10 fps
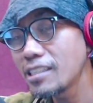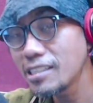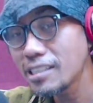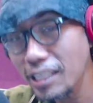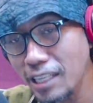
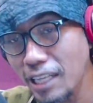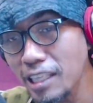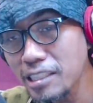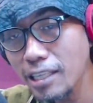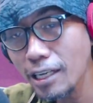ternyata
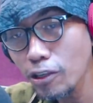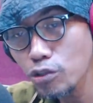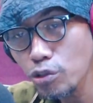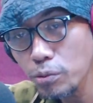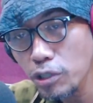jika
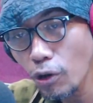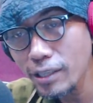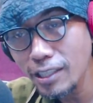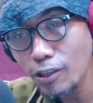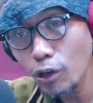dikonsumsi oleh
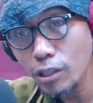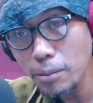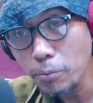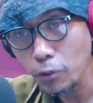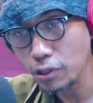seekor
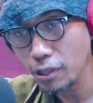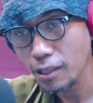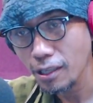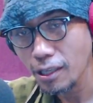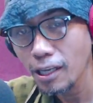semut,
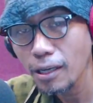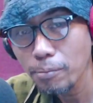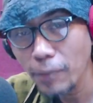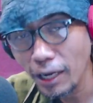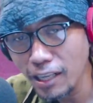
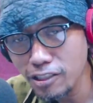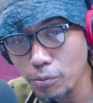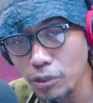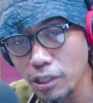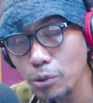maka
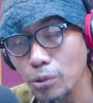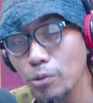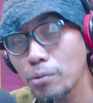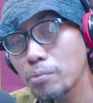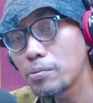semut
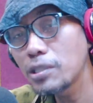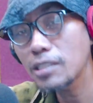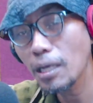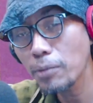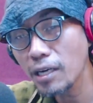itu
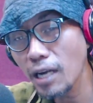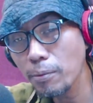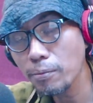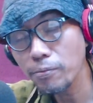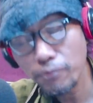bisa
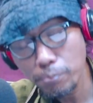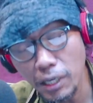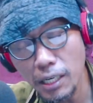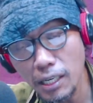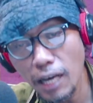bernaf,
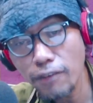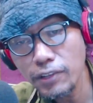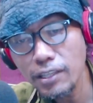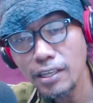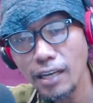
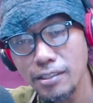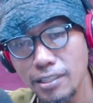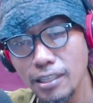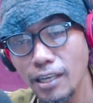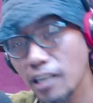bernavigasi
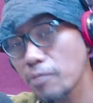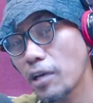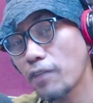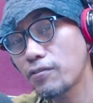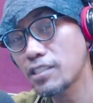dengan
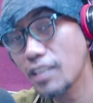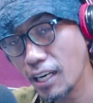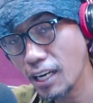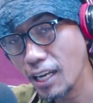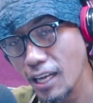lebih efisien.
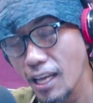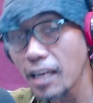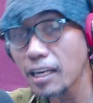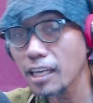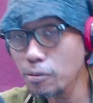
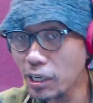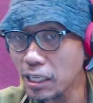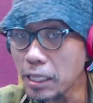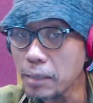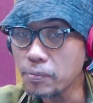Nah, teman
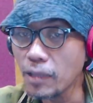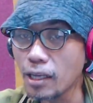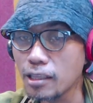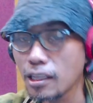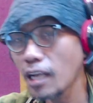ini
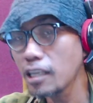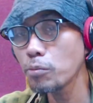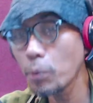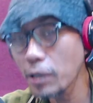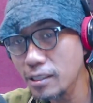telah
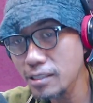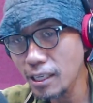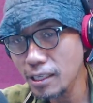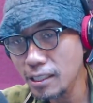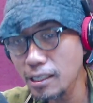
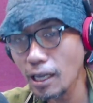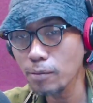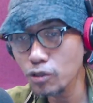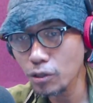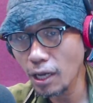dipublikasikan
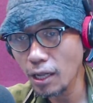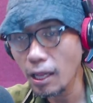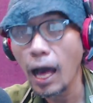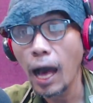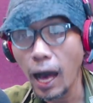dalam jurnal
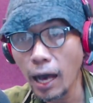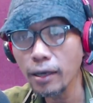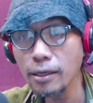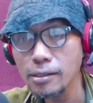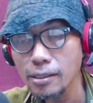
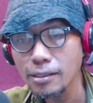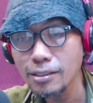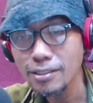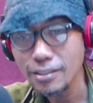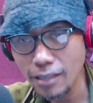I
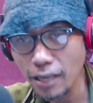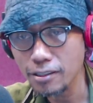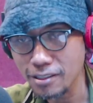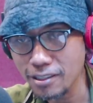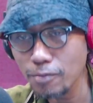
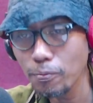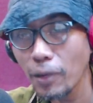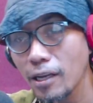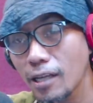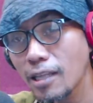Science
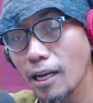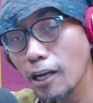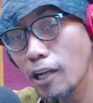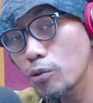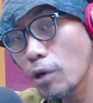pada
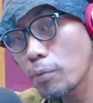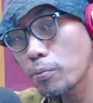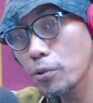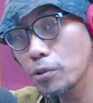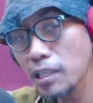tanggal
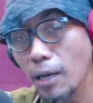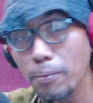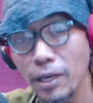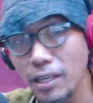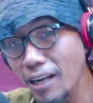23
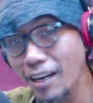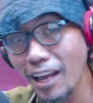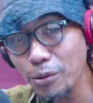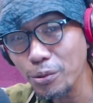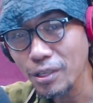Mei yang lalu